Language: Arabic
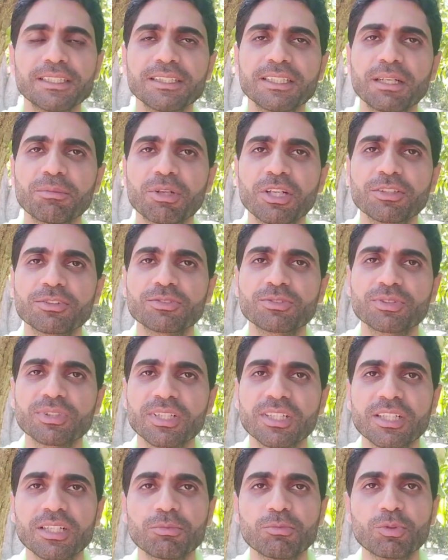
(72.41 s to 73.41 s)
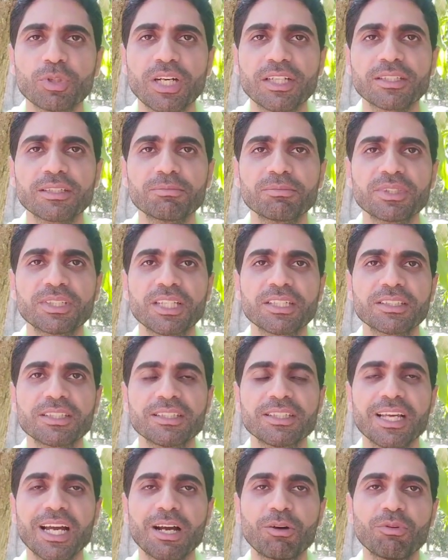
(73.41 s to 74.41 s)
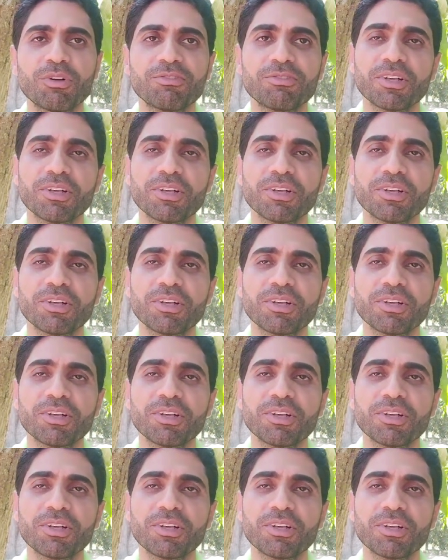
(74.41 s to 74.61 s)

النبي عليه الصلاه والسلام وعن بدايه الدعوه